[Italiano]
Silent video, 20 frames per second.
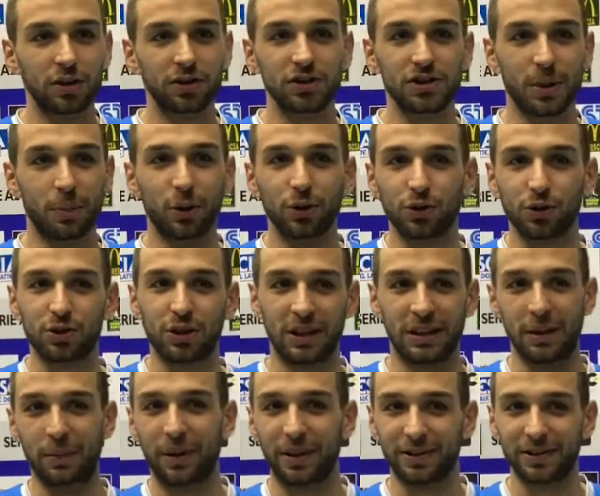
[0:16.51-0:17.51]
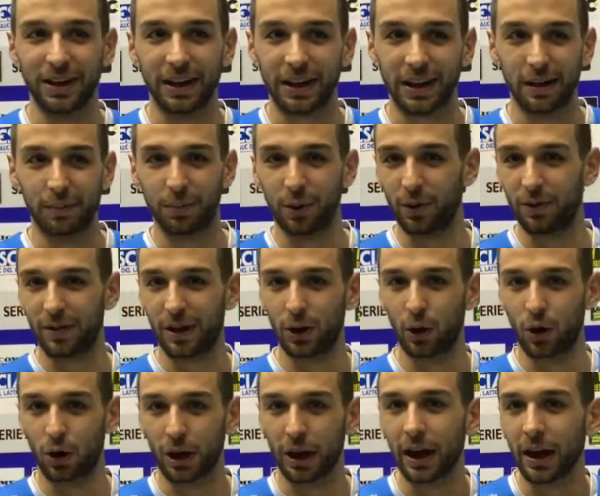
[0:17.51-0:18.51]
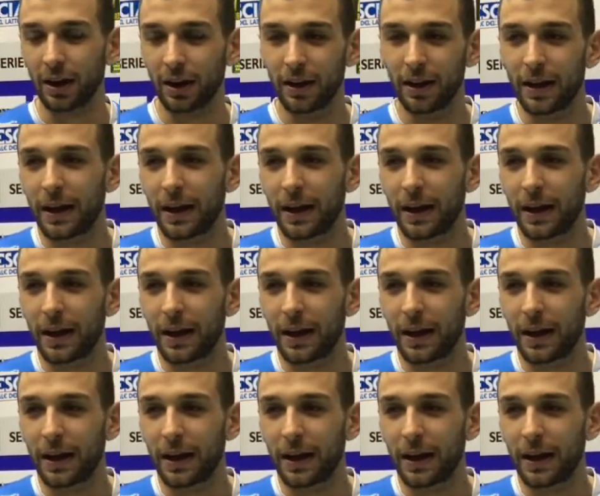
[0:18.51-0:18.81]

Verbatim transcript: diciamo, sono stati messi in campo i valori